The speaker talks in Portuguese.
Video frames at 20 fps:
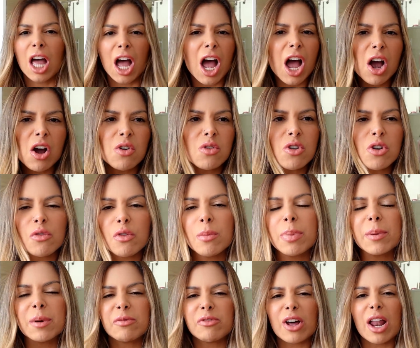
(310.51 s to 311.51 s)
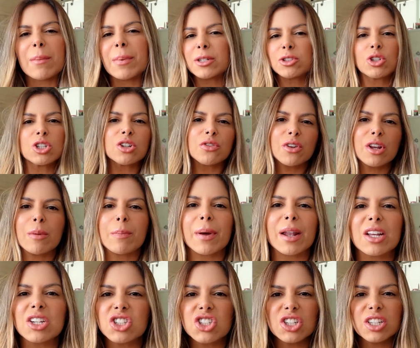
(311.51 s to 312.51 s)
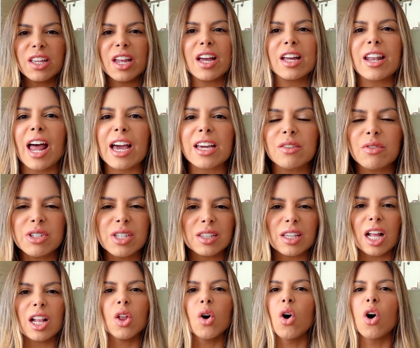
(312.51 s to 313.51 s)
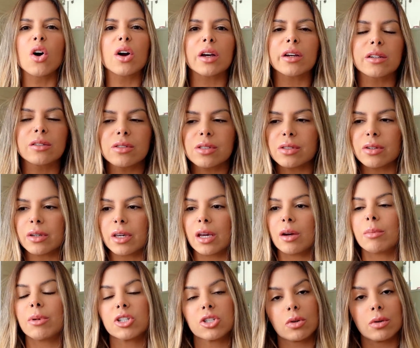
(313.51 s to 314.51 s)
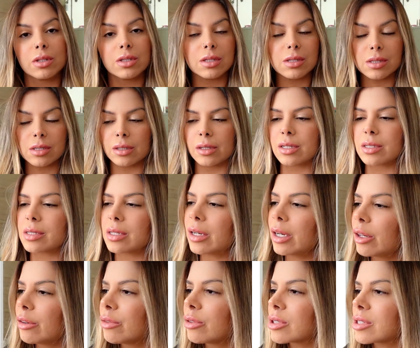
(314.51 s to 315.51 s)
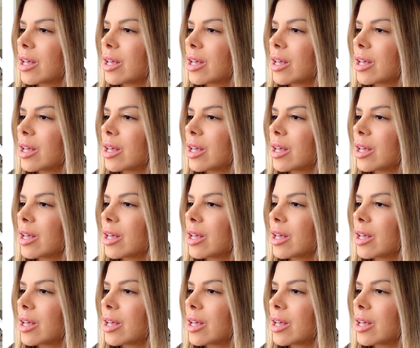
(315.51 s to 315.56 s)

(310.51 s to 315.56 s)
não, eu vou falar para suas filhas pra elas te internar, que você tá louca, que não sei o que, umas coisas assim nesse nível,